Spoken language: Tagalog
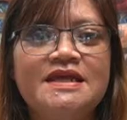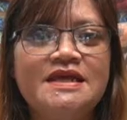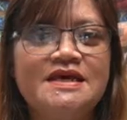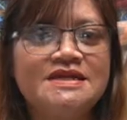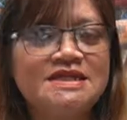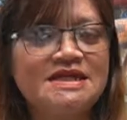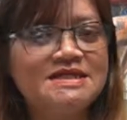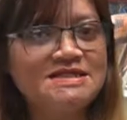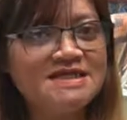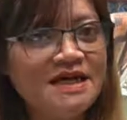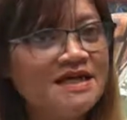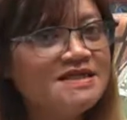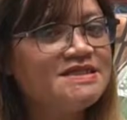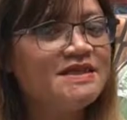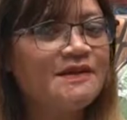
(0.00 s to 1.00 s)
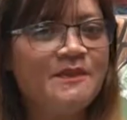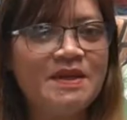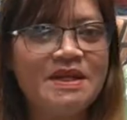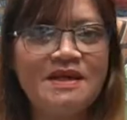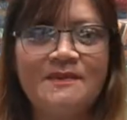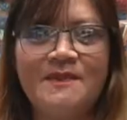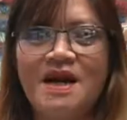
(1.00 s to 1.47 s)
niya nga sad si
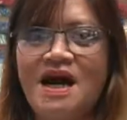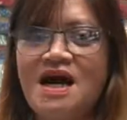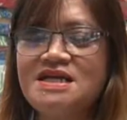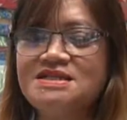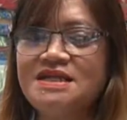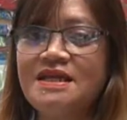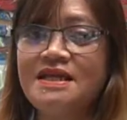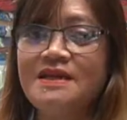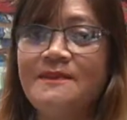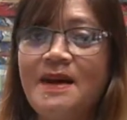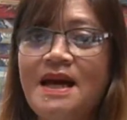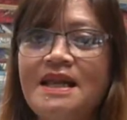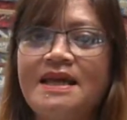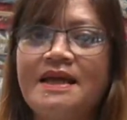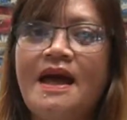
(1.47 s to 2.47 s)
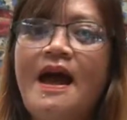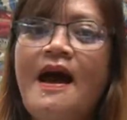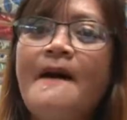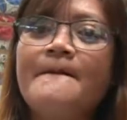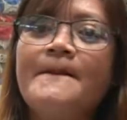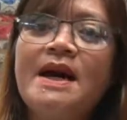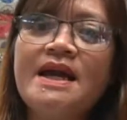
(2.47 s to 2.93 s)
ni Balik
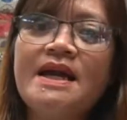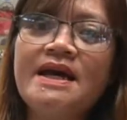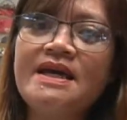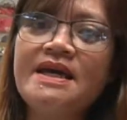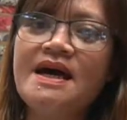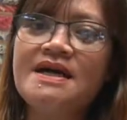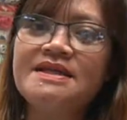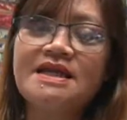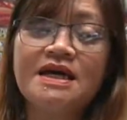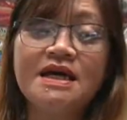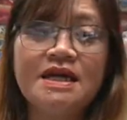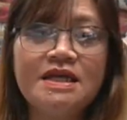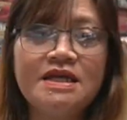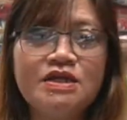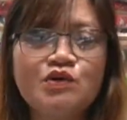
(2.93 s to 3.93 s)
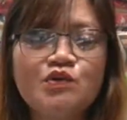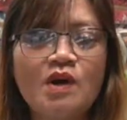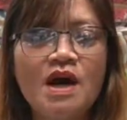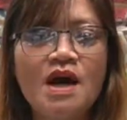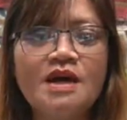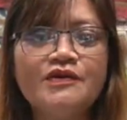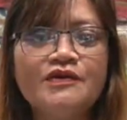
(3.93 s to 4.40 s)
para ihatag kaninyo
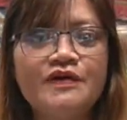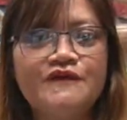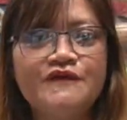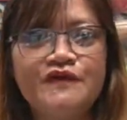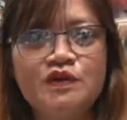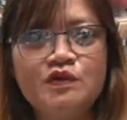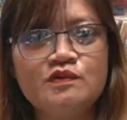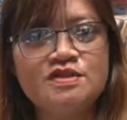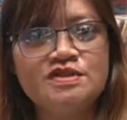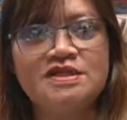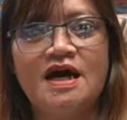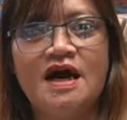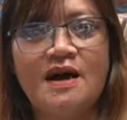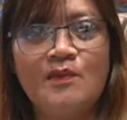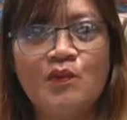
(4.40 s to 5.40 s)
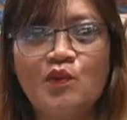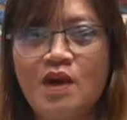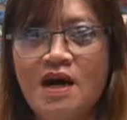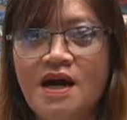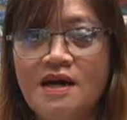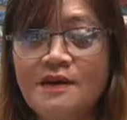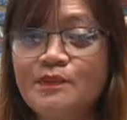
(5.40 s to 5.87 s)
ang review sa
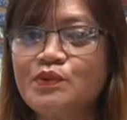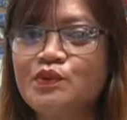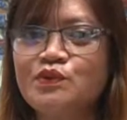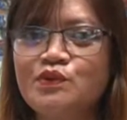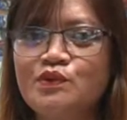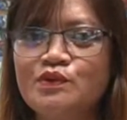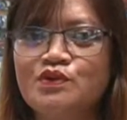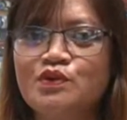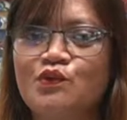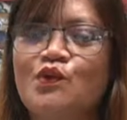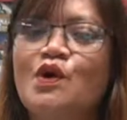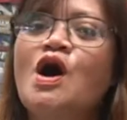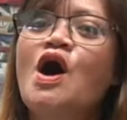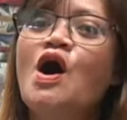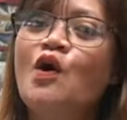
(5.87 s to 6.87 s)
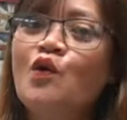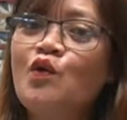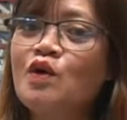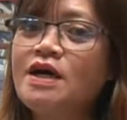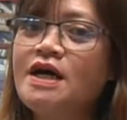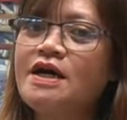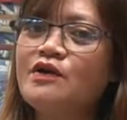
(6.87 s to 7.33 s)
amuang produkto.
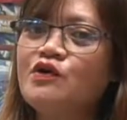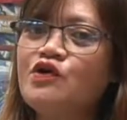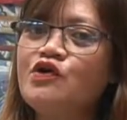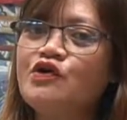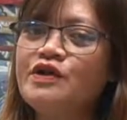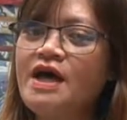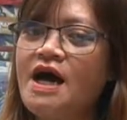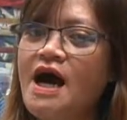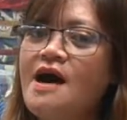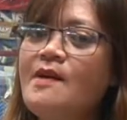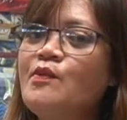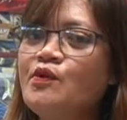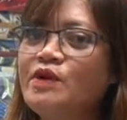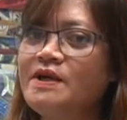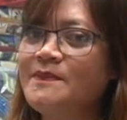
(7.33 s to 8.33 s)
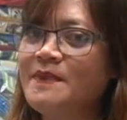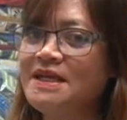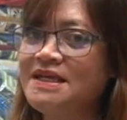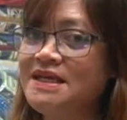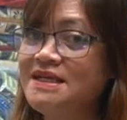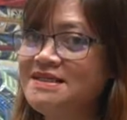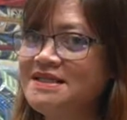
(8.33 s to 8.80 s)
Ug karon among
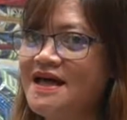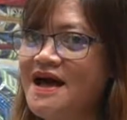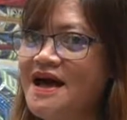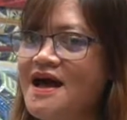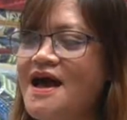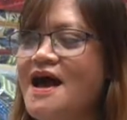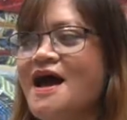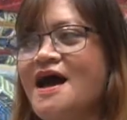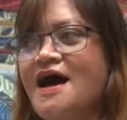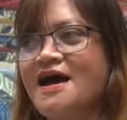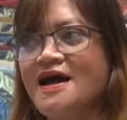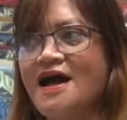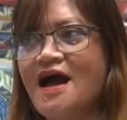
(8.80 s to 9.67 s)
ipakita ang